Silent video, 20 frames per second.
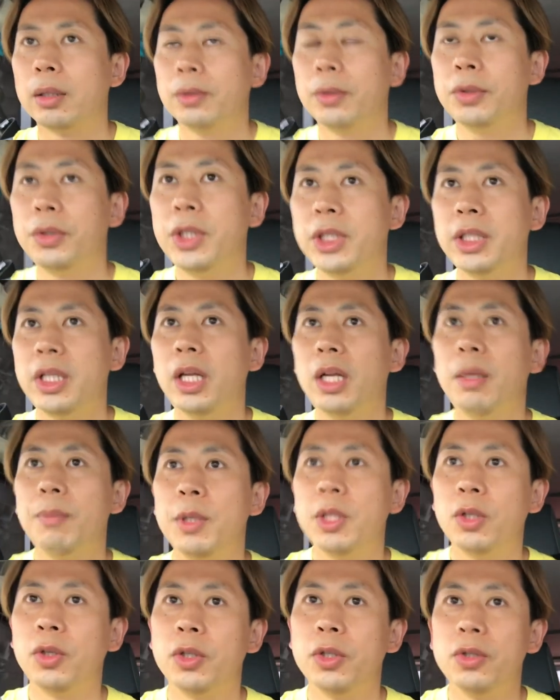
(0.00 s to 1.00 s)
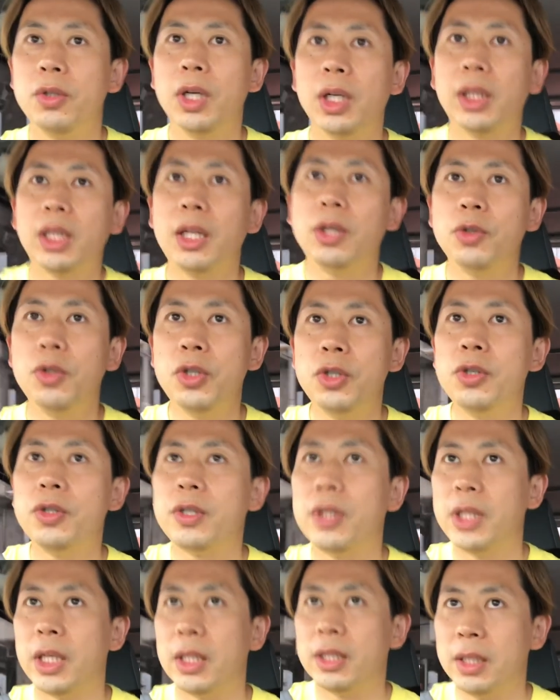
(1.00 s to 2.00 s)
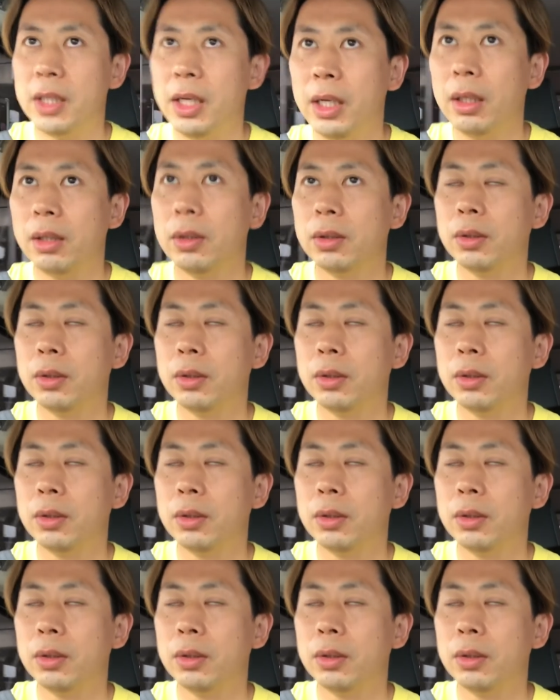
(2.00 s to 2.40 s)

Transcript: フジテレビの夕方のニュースですね「